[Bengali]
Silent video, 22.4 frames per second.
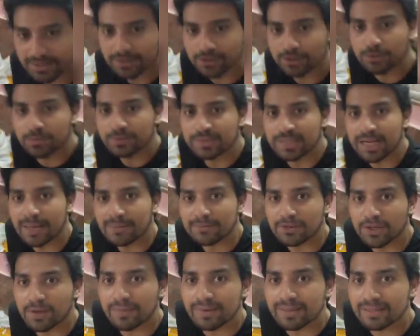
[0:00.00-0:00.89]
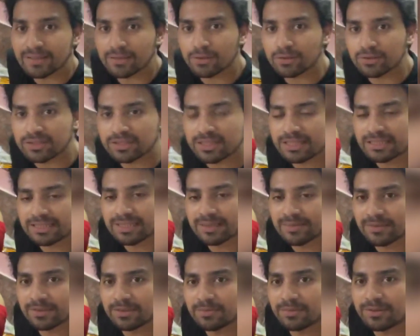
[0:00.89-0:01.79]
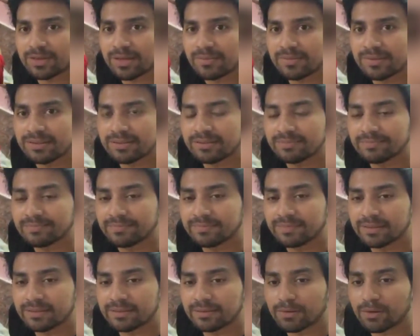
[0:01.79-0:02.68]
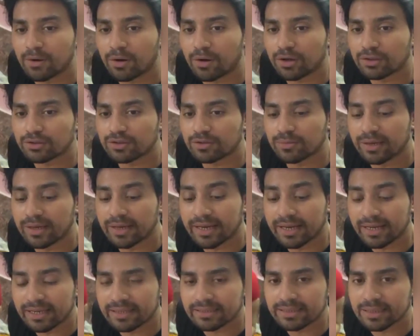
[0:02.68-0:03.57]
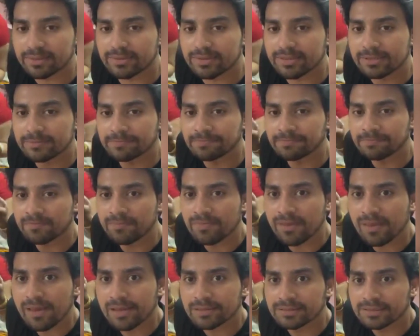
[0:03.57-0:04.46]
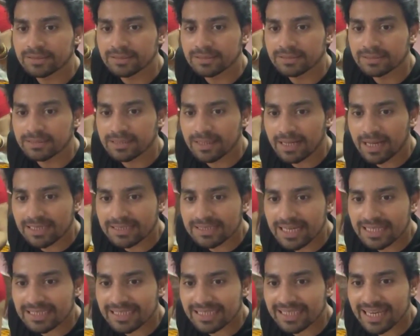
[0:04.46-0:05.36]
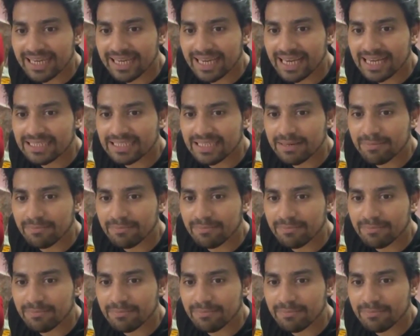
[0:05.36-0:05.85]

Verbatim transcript: খুব চাপ সবাই খোঁজে যাচ্ছে আমার উপর আমি অসময় এখানে চাই আচ্ছা আচ্ছা কে কে আছে